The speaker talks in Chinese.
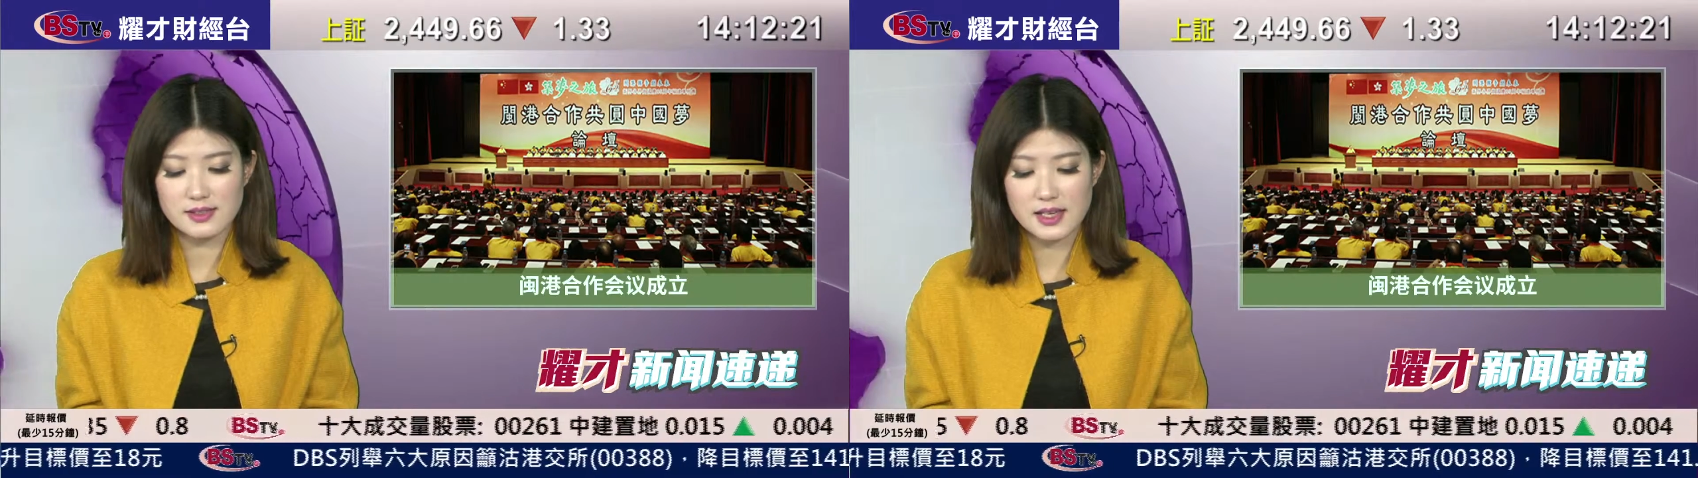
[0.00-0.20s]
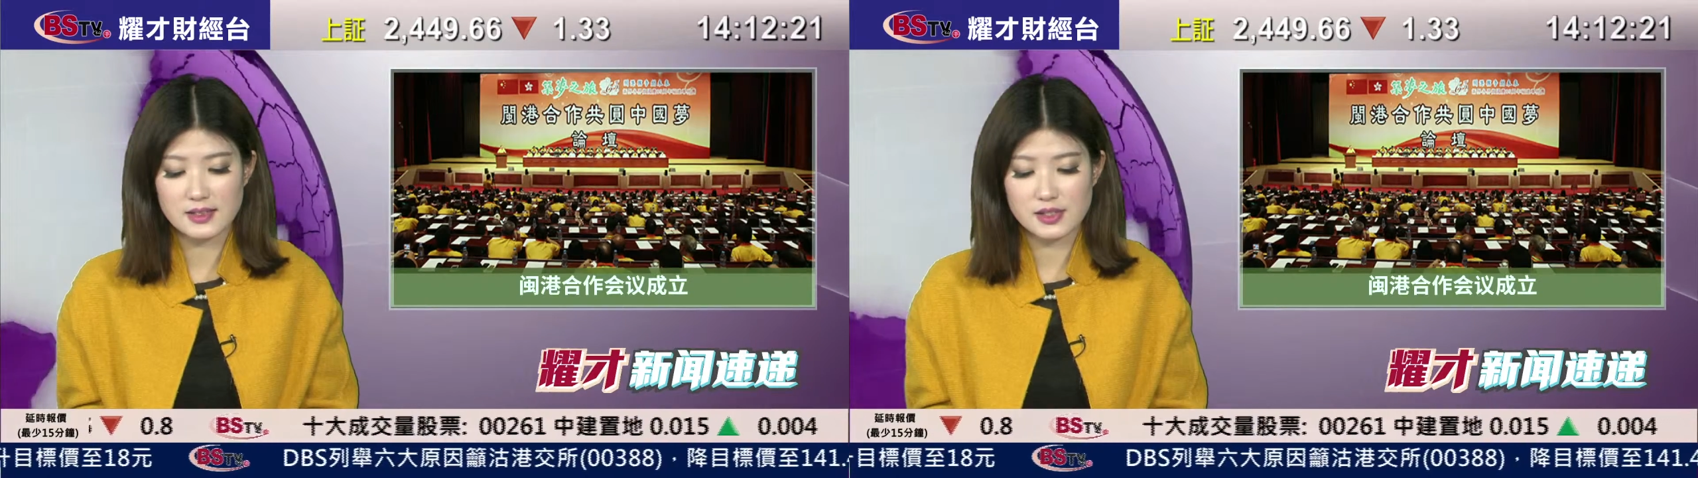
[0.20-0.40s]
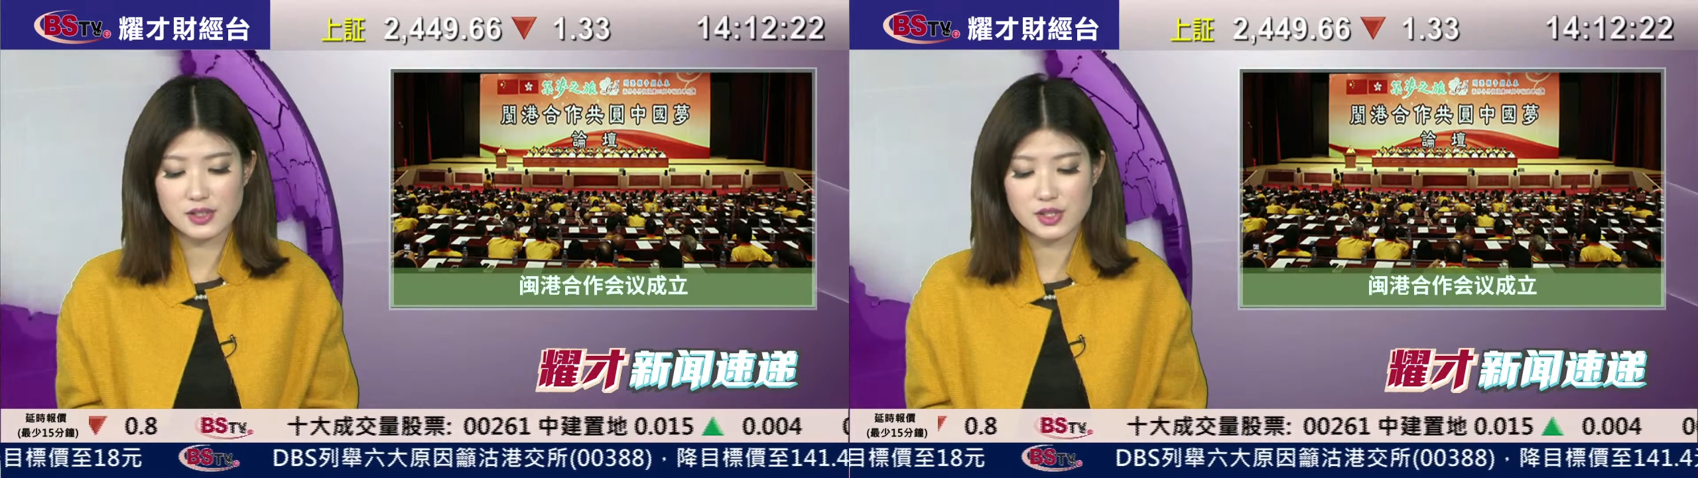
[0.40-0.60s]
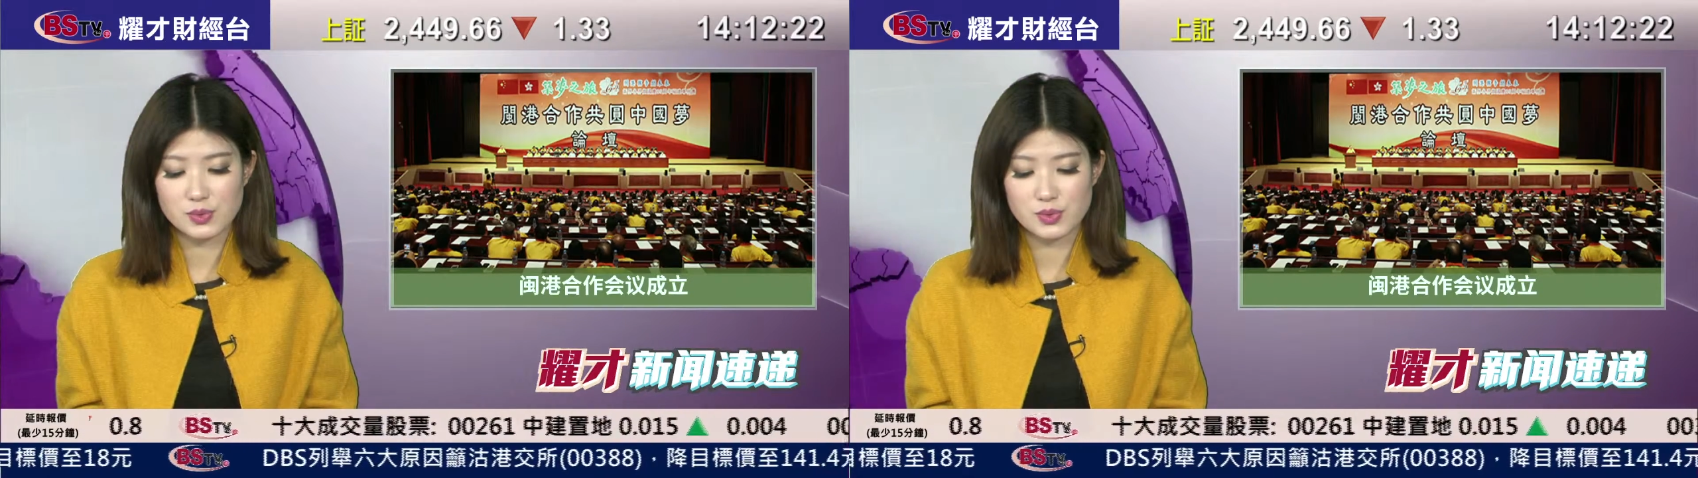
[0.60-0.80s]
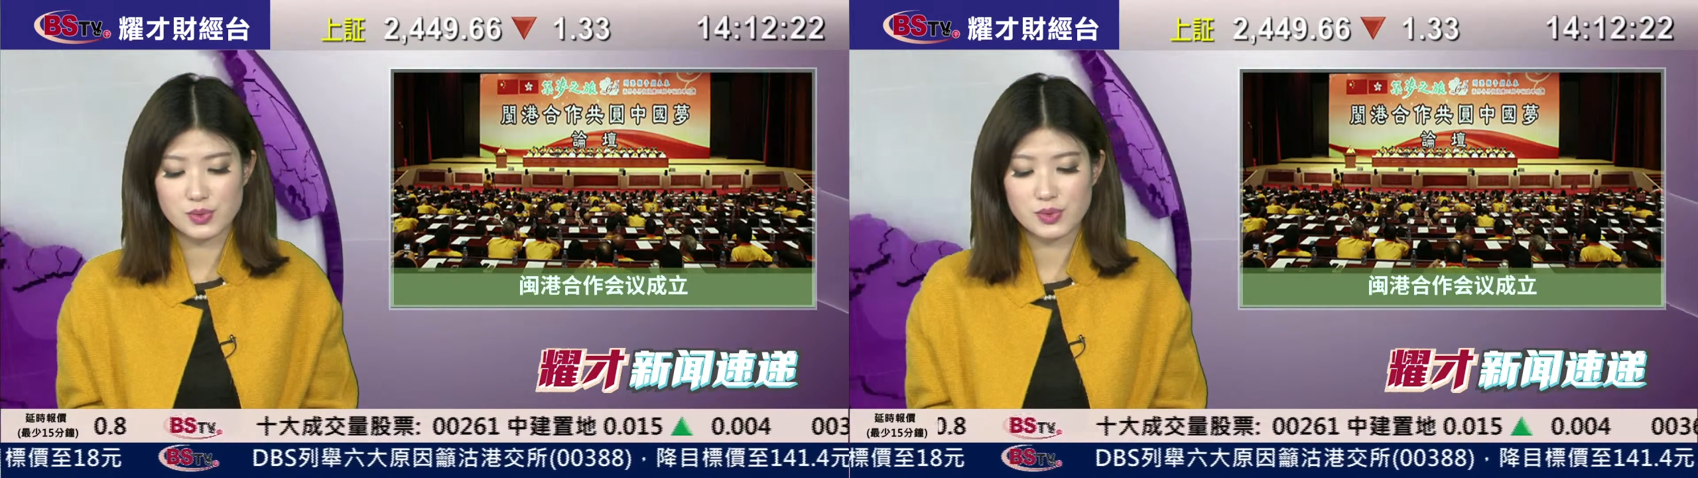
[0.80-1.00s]
内地事
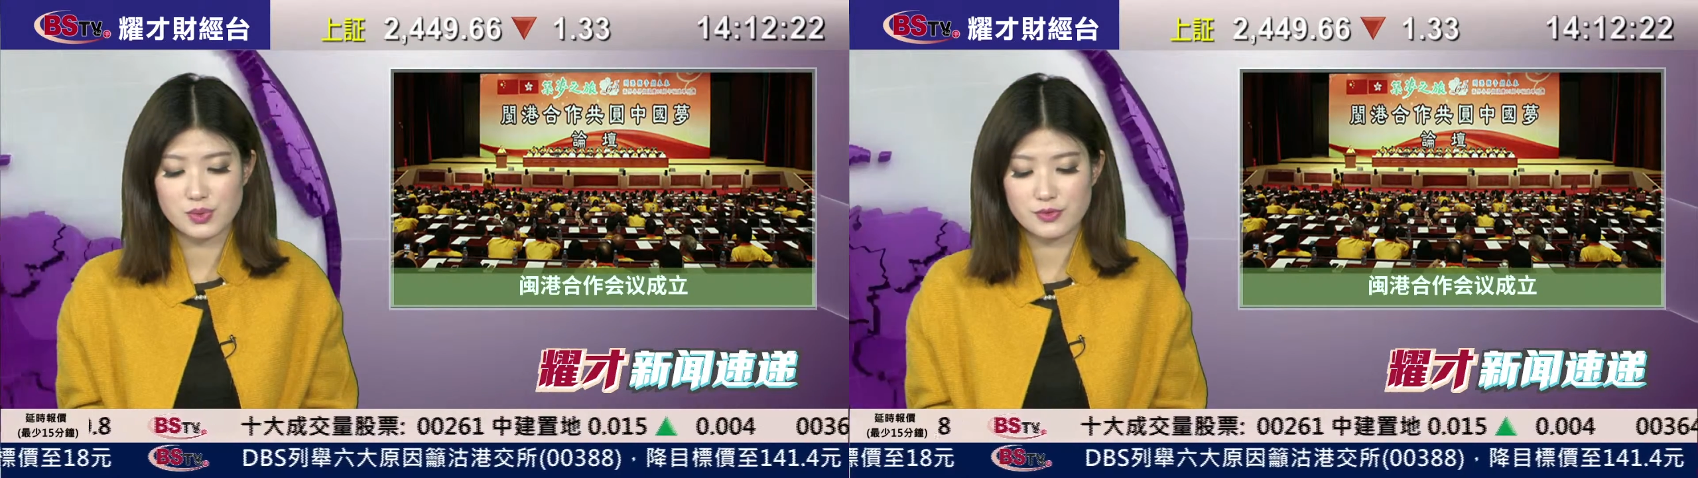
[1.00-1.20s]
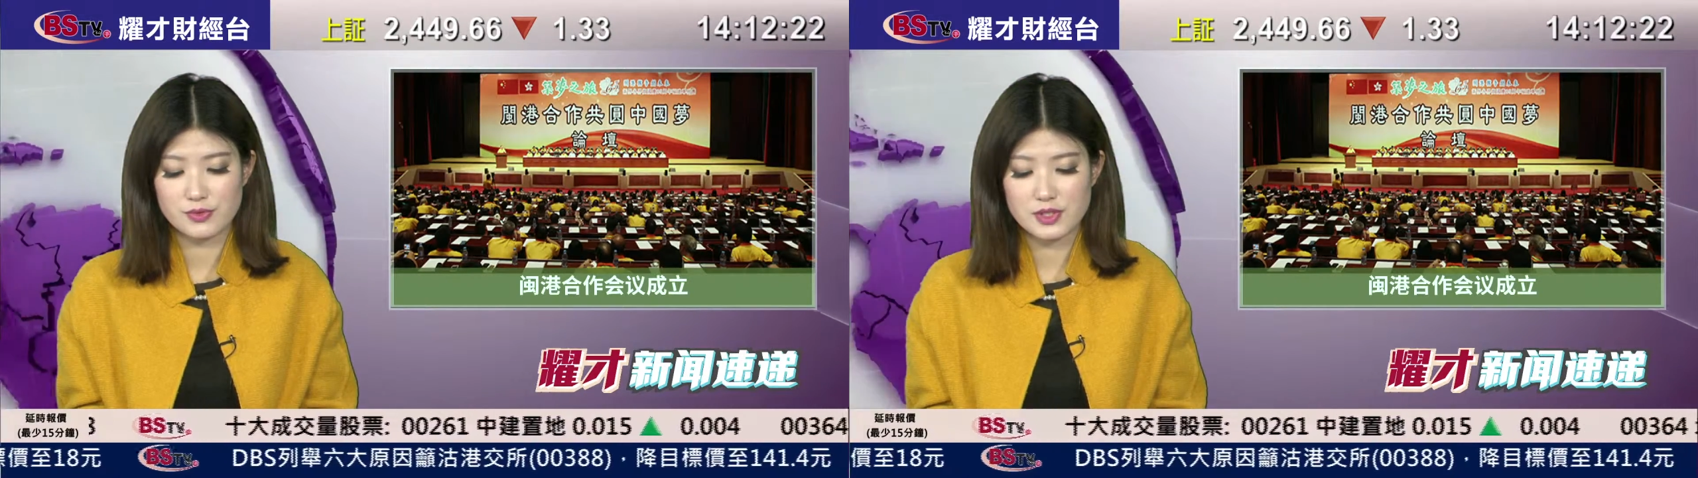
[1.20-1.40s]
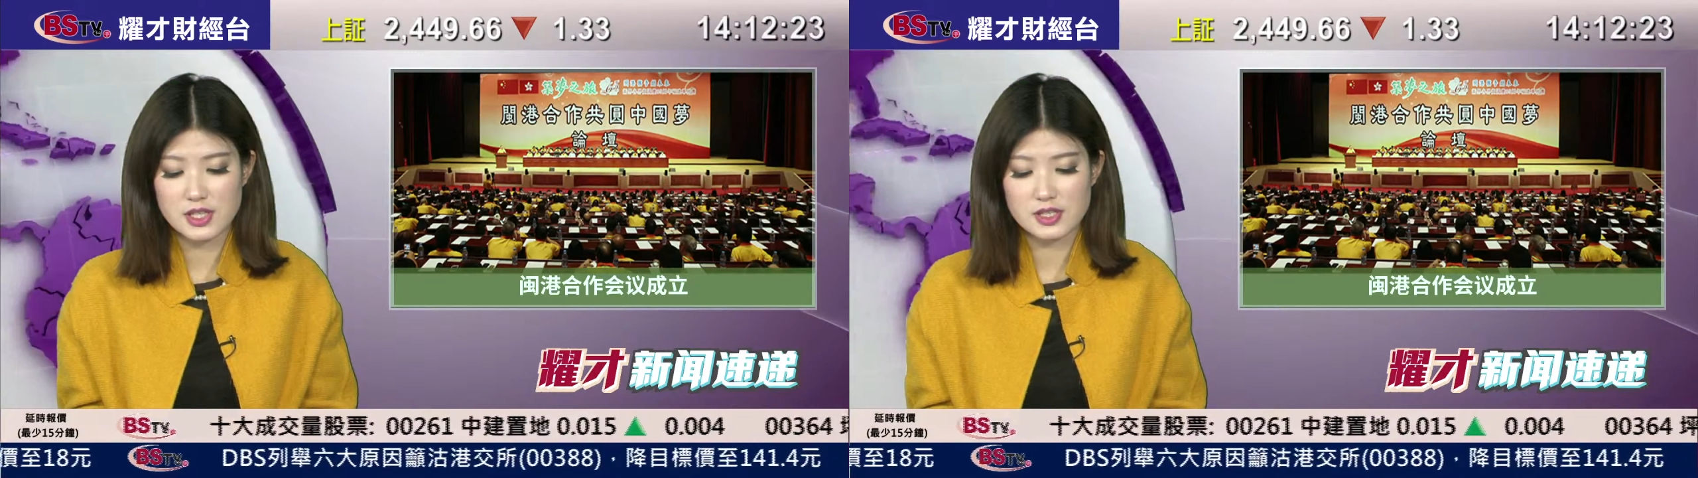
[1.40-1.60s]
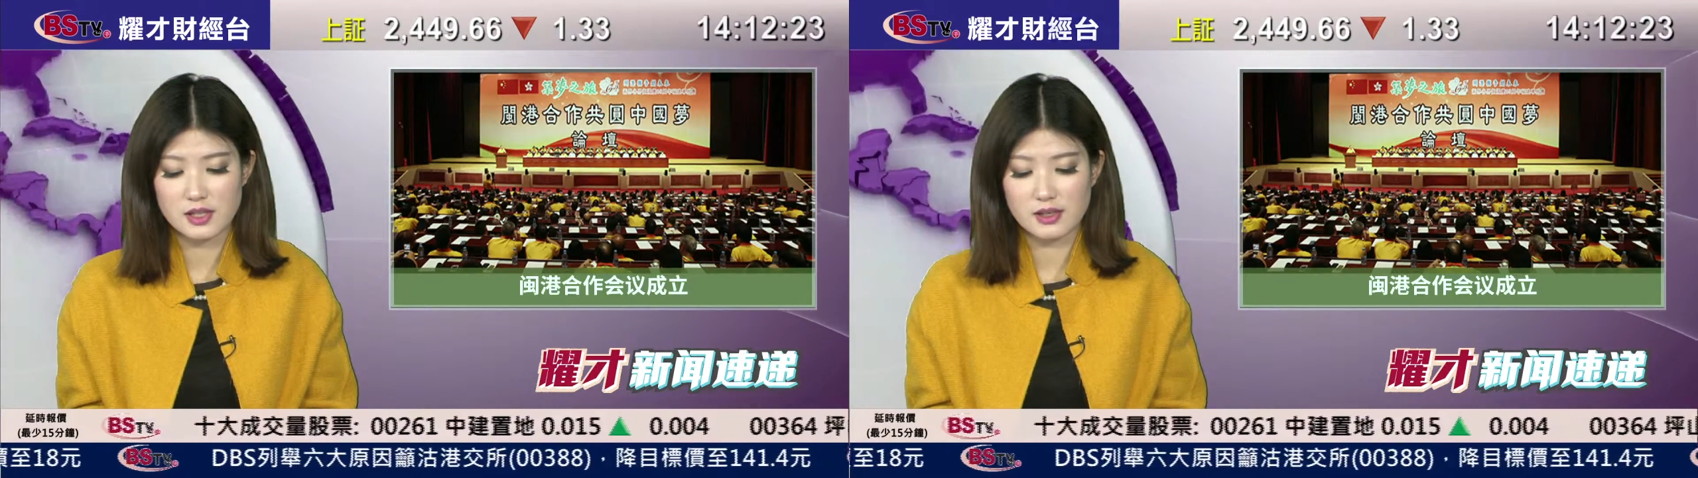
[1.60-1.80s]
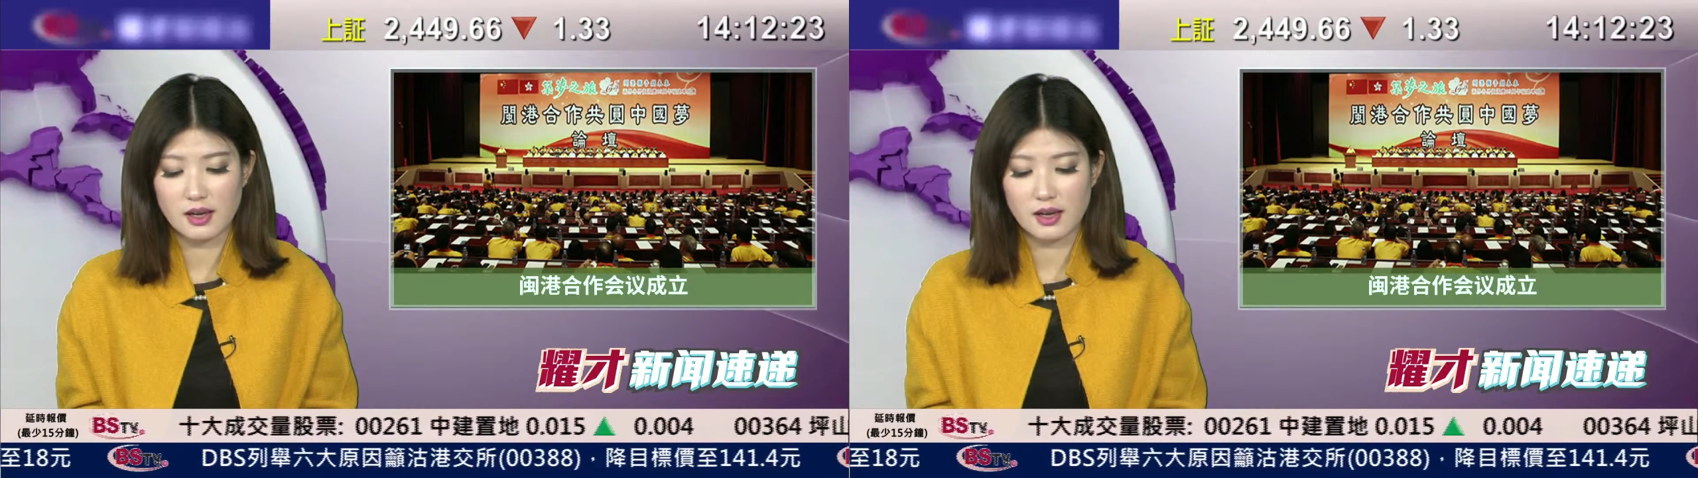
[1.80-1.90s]
务局与福建省